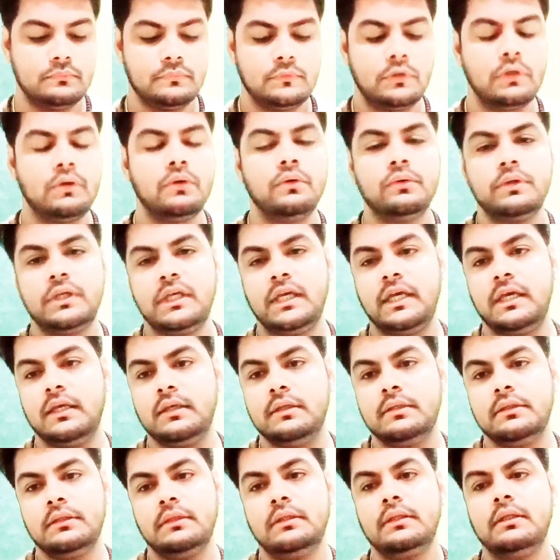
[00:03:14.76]
ओके
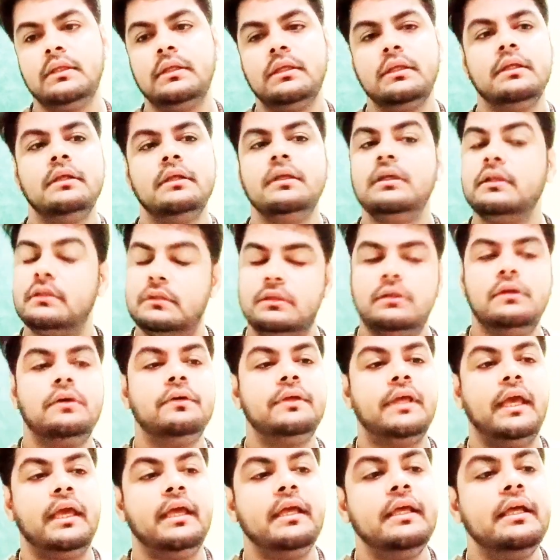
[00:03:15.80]

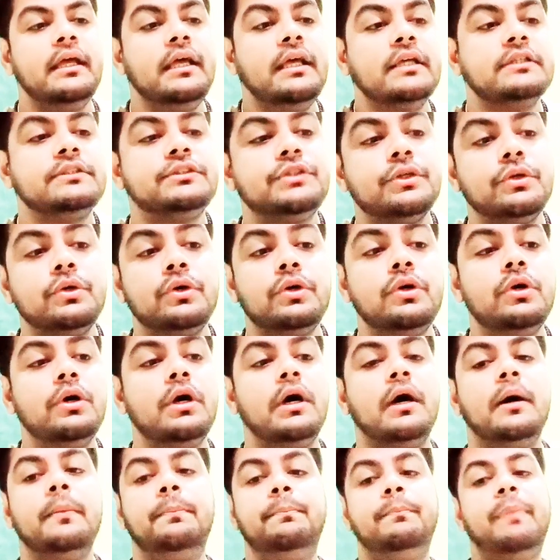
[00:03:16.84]
ओके सो
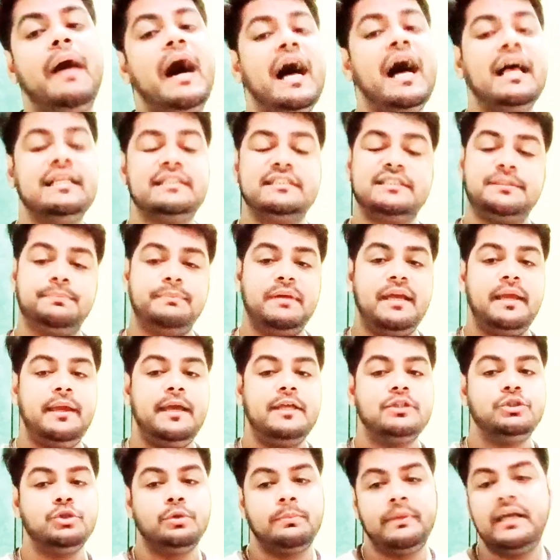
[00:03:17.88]
पास्ट में
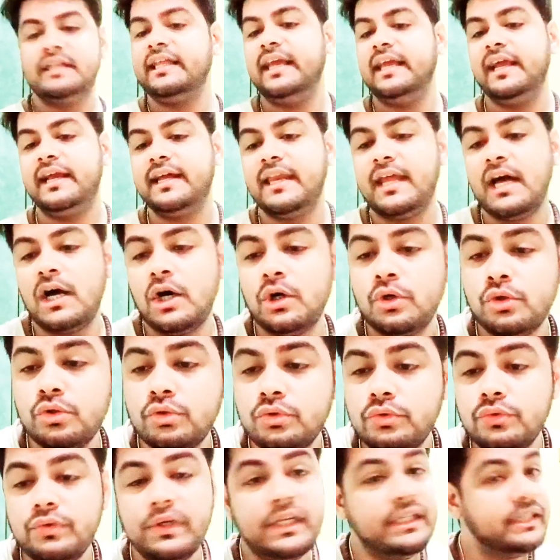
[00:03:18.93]
जो मैं देख रहा
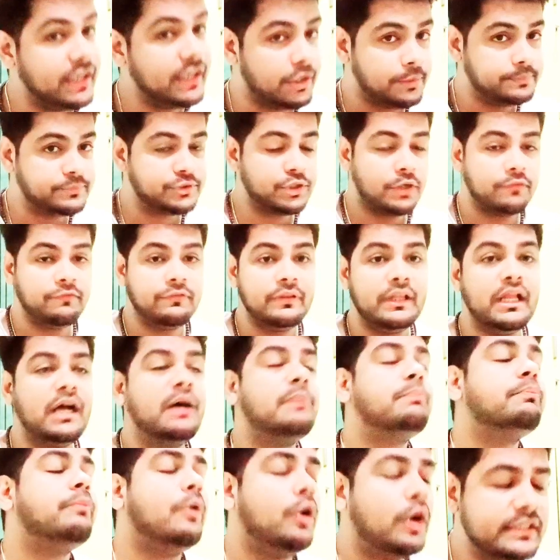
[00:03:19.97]
हूँ इन टर्म्स ऑफ
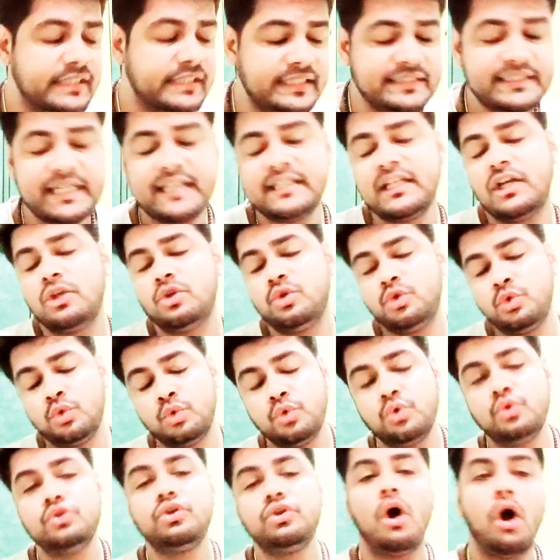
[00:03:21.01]
लव बहुत ही ज़्यादा
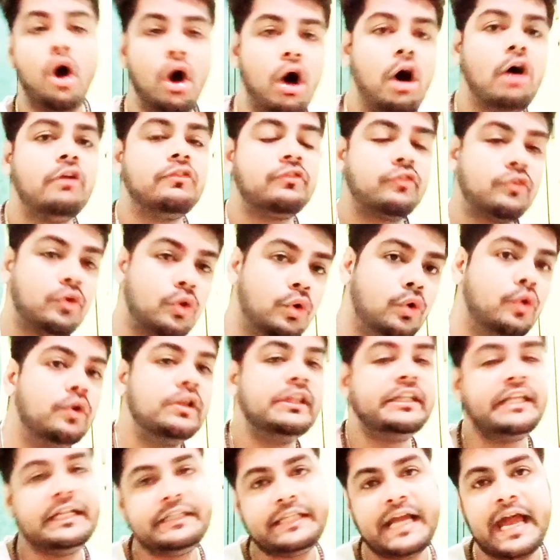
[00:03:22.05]
रूड ऑफ कोल
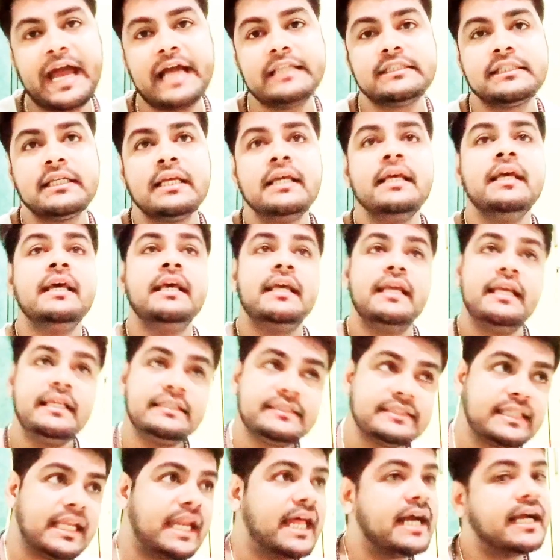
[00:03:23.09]
डिटैच
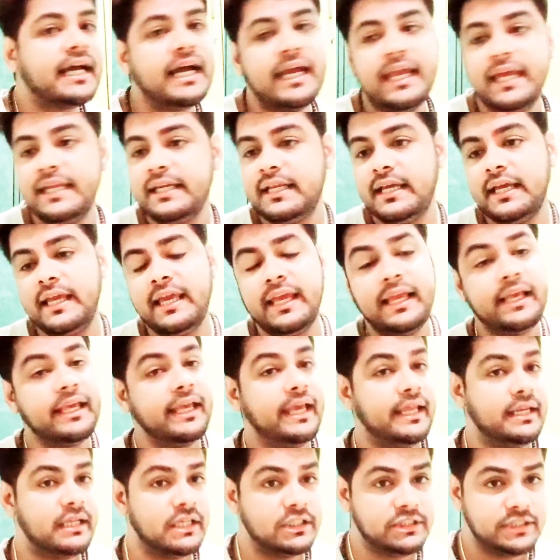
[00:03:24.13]
इस तरह का इन, एक
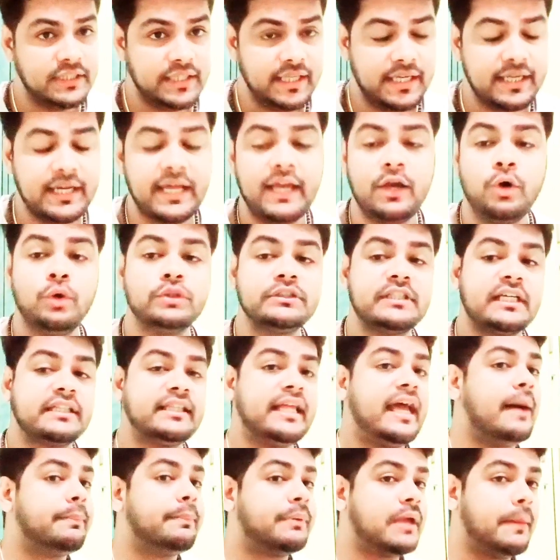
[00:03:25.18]
एनर्जी दिख रहा है हो सकता
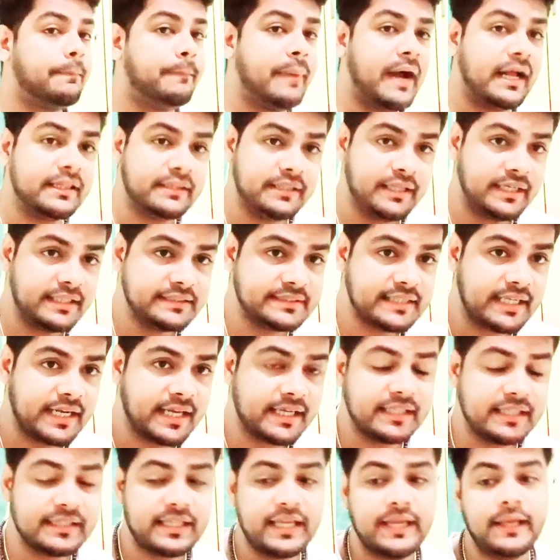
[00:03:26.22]
है आपके पार्टनर इस तरह
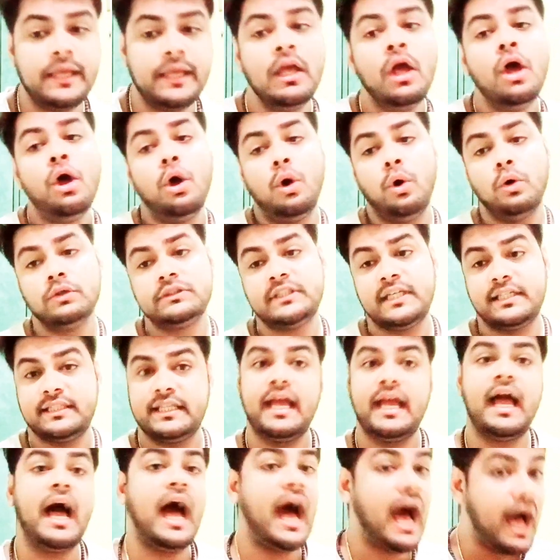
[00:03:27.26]
के थे हो सकता
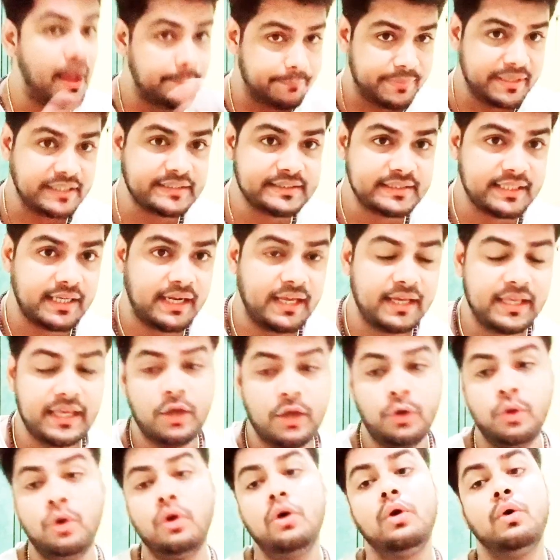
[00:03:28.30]
है आप इस तरह के
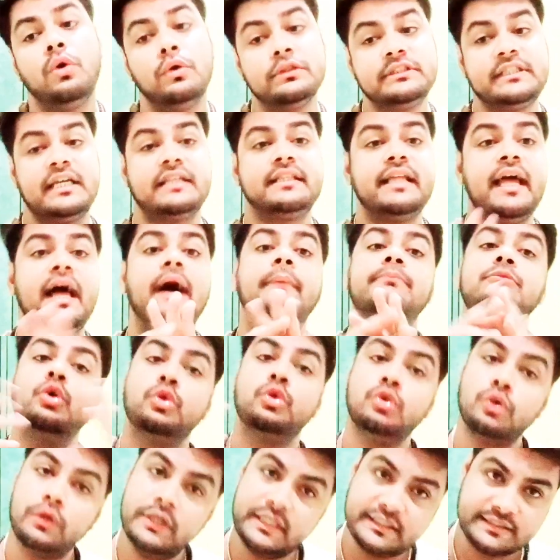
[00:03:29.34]
हो हो सकता है आप
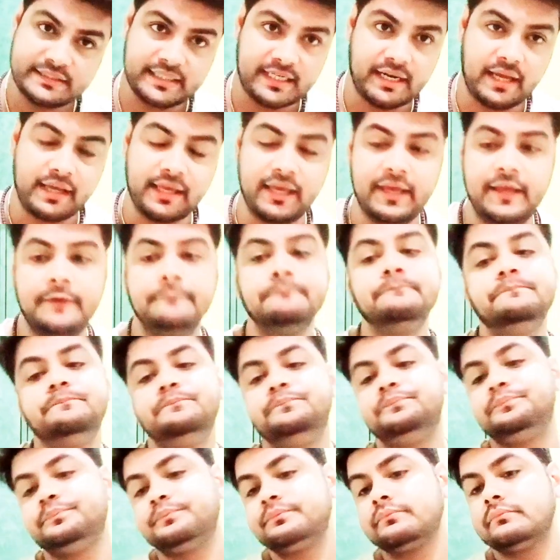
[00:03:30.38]
दोनों ही इस तरह के हैं
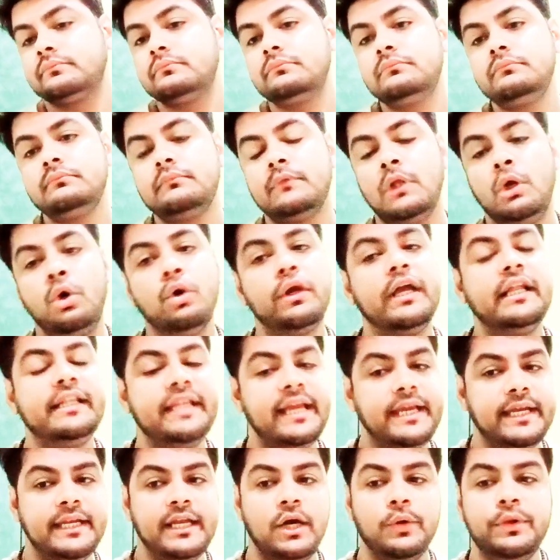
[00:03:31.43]
okay
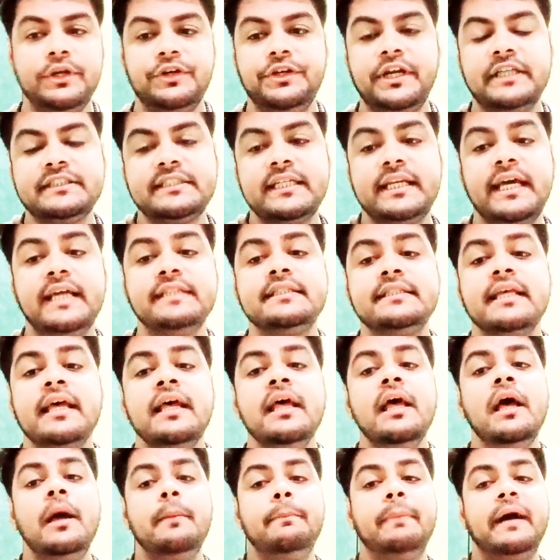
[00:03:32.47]
take it how it resonates
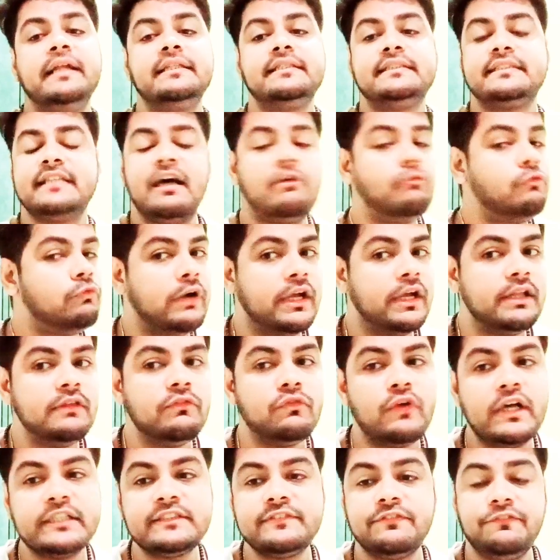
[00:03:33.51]
but someone
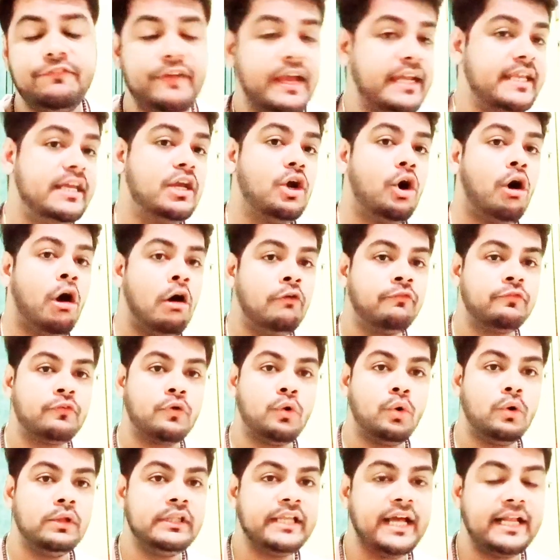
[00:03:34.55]
was very off
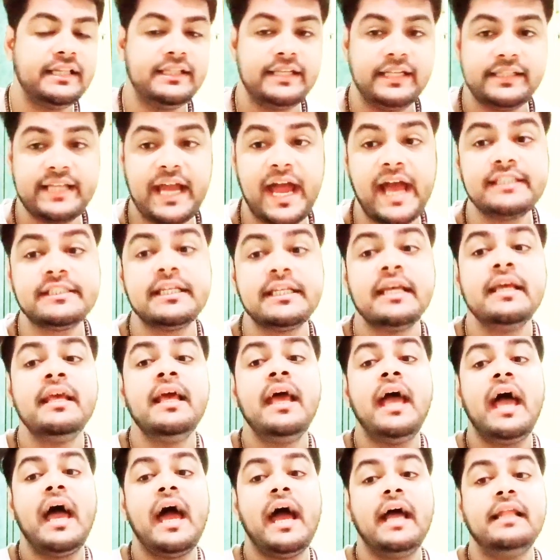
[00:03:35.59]
cold and detached
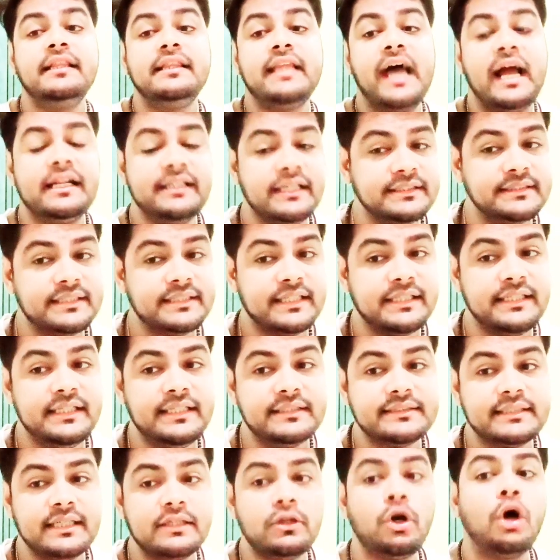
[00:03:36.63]
and that is the
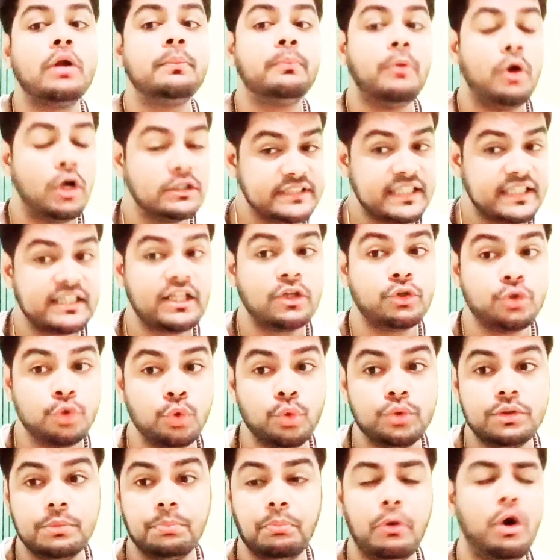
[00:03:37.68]
reason or bahut zyada
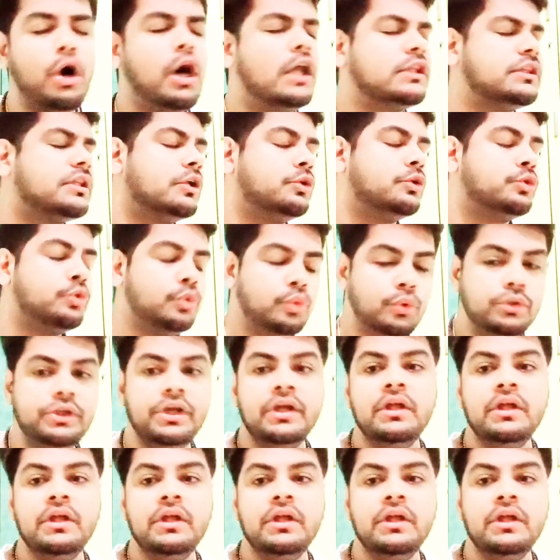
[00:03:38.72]
rude bahut rude